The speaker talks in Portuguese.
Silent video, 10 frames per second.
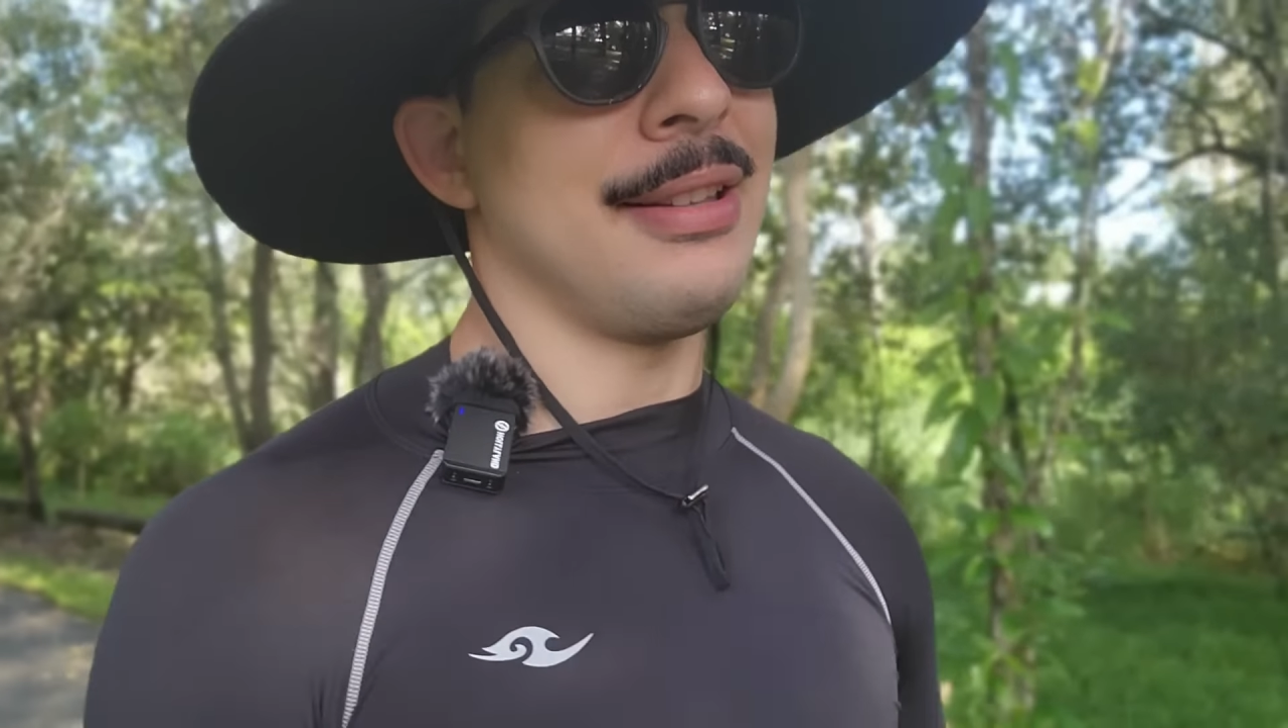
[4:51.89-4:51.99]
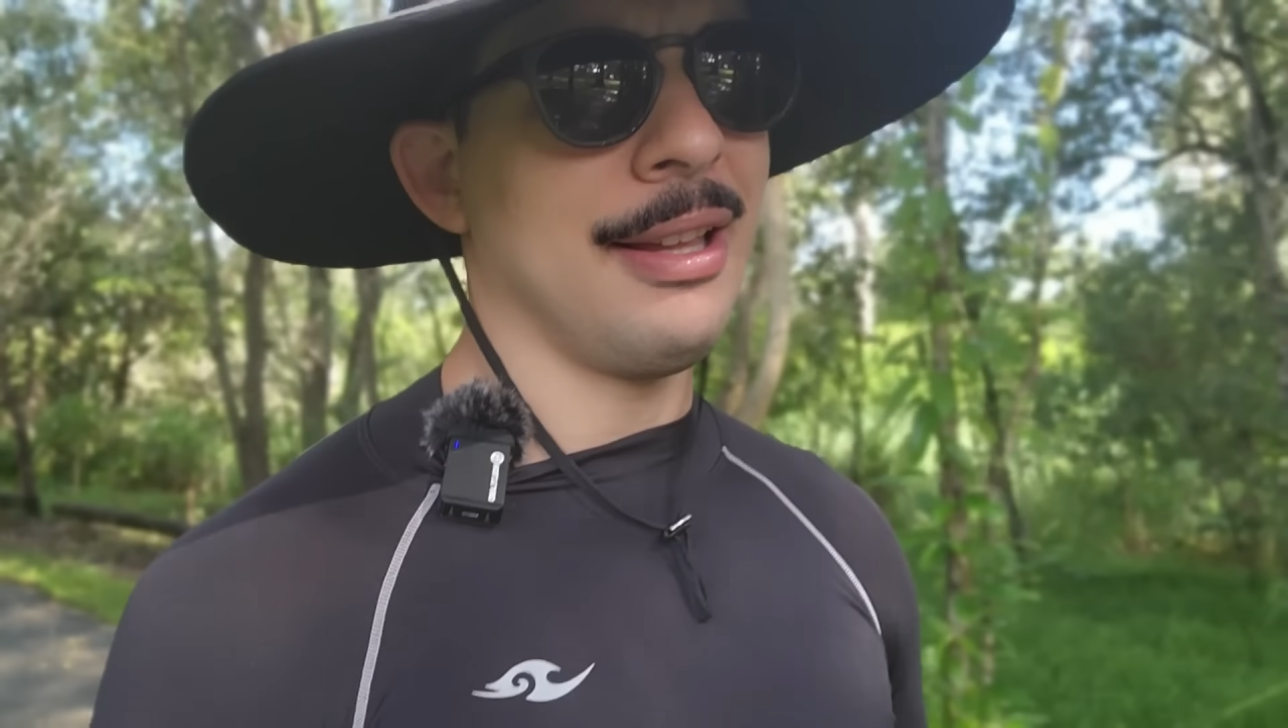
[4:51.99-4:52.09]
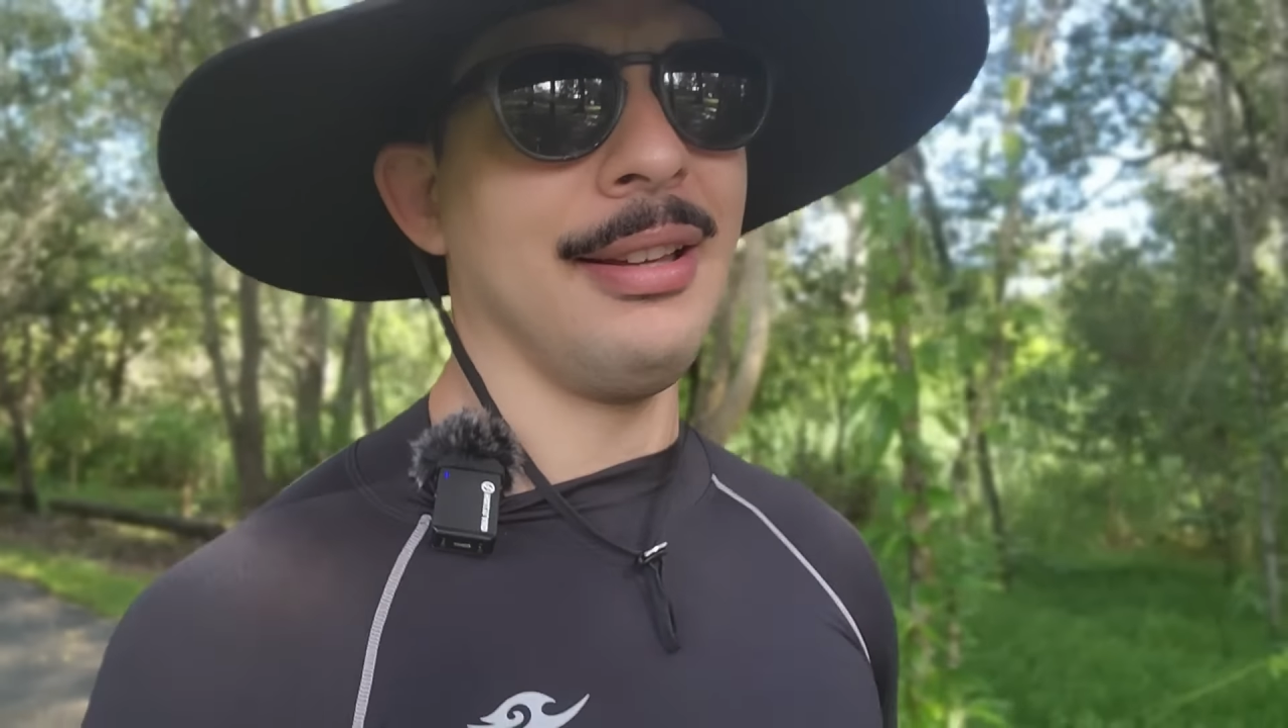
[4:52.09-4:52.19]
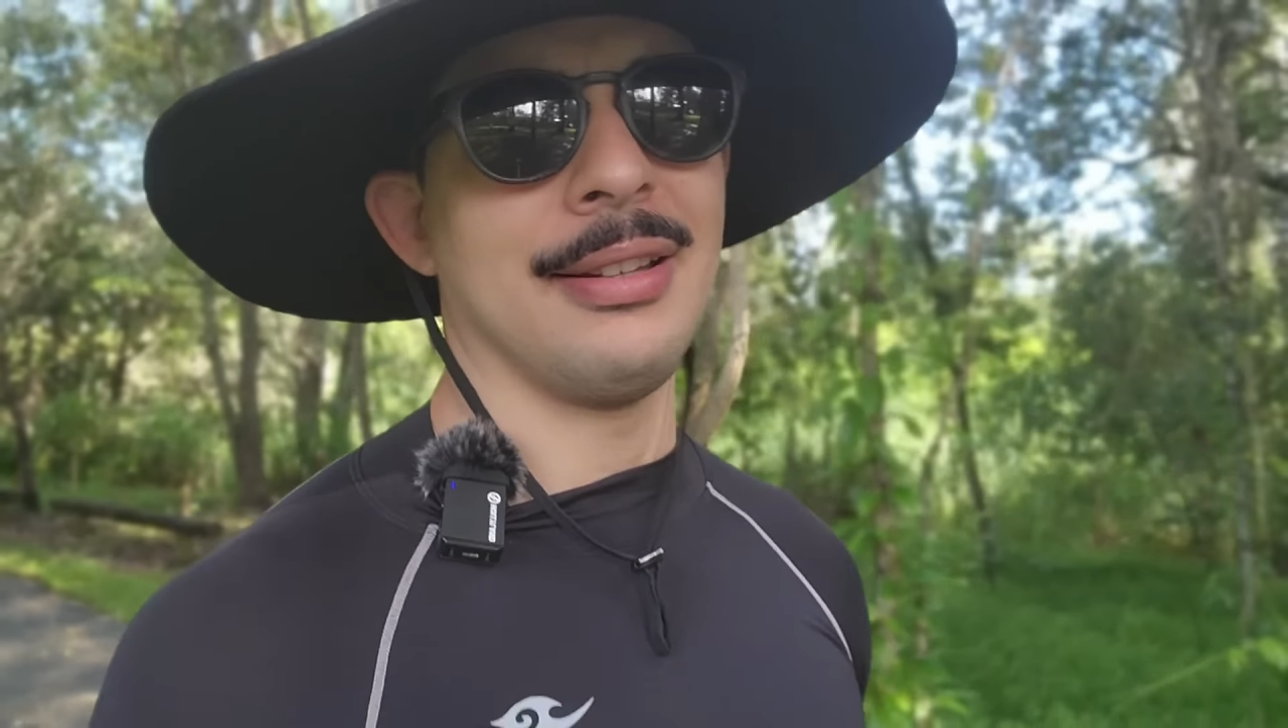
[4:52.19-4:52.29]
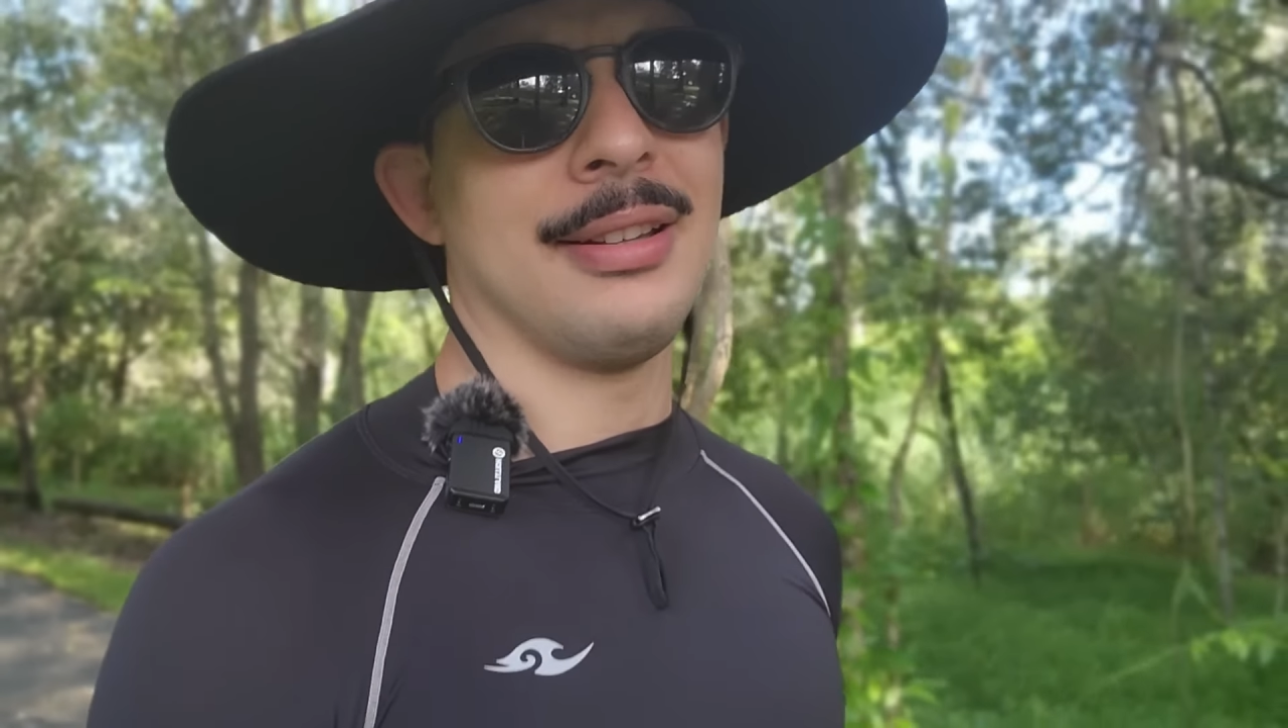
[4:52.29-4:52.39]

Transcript: né?